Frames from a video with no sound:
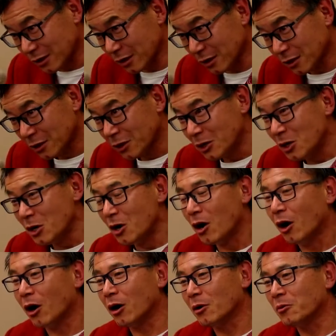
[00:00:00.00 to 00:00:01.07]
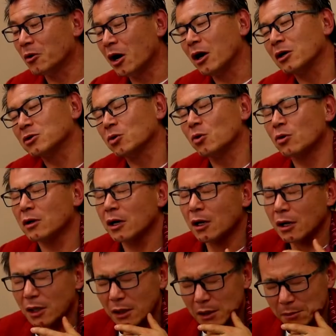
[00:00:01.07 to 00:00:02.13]
でああそう
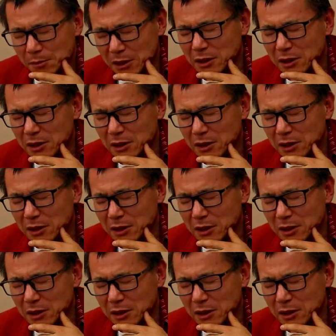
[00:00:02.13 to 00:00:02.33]
か